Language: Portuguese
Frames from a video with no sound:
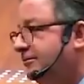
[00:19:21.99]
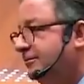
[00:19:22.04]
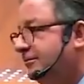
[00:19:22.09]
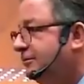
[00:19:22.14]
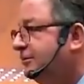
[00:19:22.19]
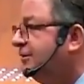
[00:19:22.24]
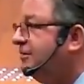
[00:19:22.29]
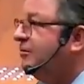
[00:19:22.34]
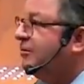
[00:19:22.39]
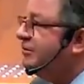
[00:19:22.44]

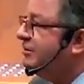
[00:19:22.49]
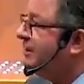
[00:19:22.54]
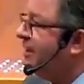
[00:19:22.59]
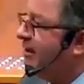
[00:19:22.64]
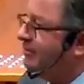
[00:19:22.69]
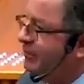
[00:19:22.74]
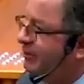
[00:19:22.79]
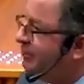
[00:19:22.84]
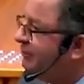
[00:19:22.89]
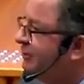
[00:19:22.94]
os irmãos
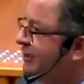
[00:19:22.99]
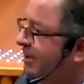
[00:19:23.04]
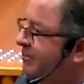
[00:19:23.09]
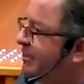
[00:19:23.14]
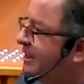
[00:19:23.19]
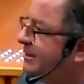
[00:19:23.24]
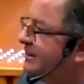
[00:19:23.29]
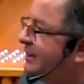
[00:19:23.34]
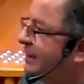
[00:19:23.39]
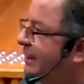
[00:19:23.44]
sabem, eu não tenho
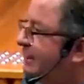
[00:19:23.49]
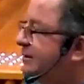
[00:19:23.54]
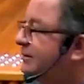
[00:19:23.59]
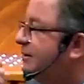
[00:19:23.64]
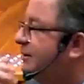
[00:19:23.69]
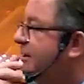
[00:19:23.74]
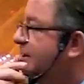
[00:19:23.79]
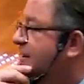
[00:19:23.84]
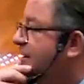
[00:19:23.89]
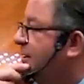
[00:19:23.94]
paciência
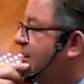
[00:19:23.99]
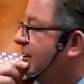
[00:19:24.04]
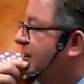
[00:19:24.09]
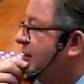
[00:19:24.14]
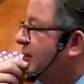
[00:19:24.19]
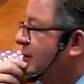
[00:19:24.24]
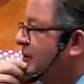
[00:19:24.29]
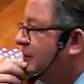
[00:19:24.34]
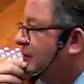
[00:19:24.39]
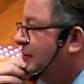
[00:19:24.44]

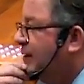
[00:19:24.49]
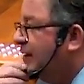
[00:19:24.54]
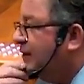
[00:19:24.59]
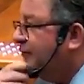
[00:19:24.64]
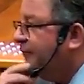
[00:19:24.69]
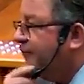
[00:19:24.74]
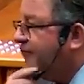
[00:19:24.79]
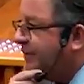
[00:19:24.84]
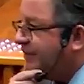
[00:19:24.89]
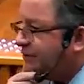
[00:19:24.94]
quando o
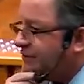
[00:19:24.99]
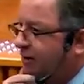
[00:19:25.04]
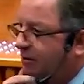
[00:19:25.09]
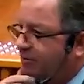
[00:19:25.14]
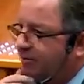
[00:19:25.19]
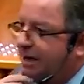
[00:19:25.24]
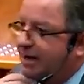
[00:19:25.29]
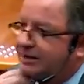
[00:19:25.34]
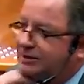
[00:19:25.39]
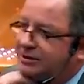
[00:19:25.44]
pessoal
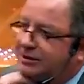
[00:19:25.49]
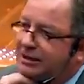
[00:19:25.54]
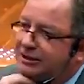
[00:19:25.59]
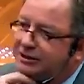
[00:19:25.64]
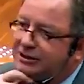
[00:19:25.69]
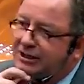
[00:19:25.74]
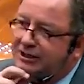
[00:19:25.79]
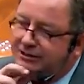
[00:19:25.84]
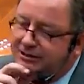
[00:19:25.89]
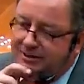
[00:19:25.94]
bate na
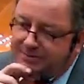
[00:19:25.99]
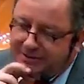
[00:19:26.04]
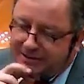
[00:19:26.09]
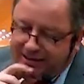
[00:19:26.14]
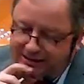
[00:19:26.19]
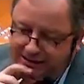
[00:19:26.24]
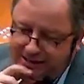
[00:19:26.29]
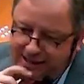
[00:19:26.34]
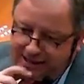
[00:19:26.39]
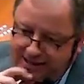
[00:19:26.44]
gente aí pela
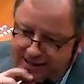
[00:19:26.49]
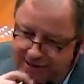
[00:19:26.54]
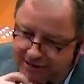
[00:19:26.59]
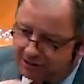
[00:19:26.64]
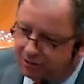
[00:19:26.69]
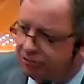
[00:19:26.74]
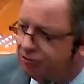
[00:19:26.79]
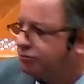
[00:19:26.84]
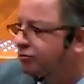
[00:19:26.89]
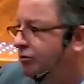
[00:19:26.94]
internet.
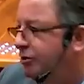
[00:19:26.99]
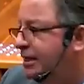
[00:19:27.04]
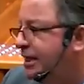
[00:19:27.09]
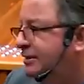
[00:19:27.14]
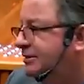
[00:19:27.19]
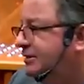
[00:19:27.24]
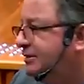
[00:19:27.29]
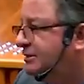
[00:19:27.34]
Eu não estou nem